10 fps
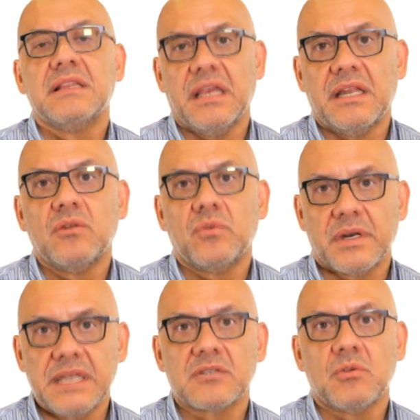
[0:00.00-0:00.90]
tienen un
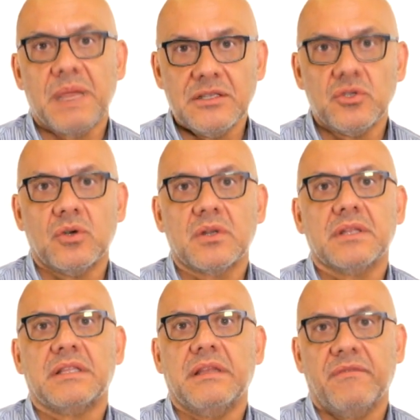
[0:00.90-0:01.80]
riesgo mayor
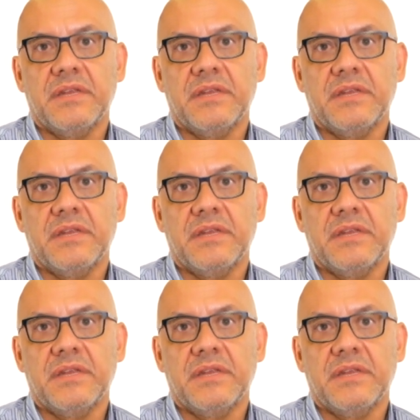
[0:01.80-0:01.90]
de